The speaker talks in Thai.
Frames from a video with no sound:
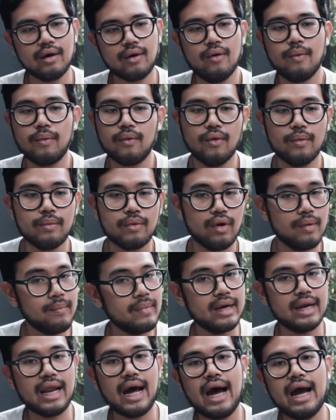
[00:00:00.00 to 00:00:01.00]
ควบคุมด้วย
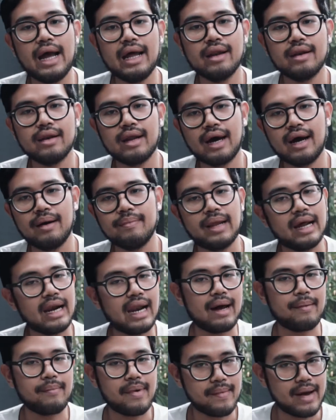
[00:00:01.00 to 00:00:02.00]
มือได้นะครับ
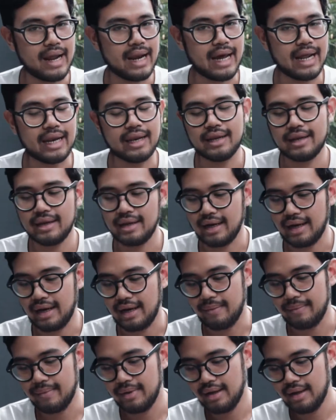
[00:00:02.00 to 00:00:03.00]
หลักๆประมาณนั้นนะค
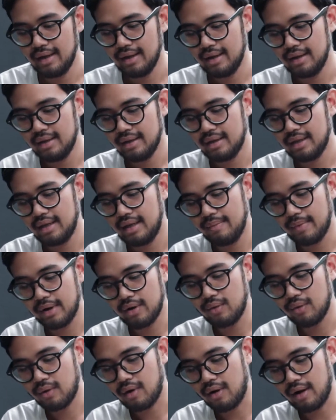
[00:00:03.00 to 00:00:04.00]
รับ ทีนี้มา
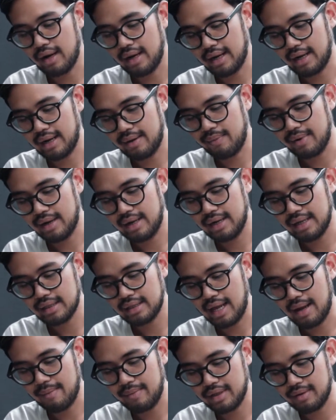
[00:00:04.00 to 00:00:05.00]
ดูก่อนนะครับว่าหน้า
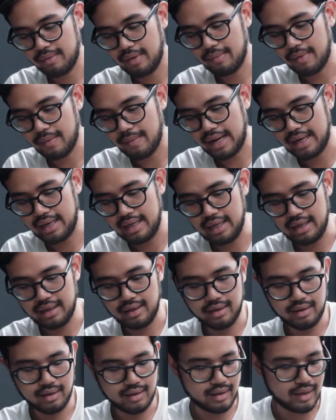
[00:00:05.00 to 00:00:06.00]
ตามันจะเป็นประมาณนี้
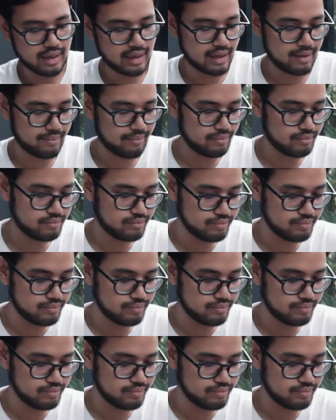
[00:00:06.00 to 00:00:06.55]
นะครับ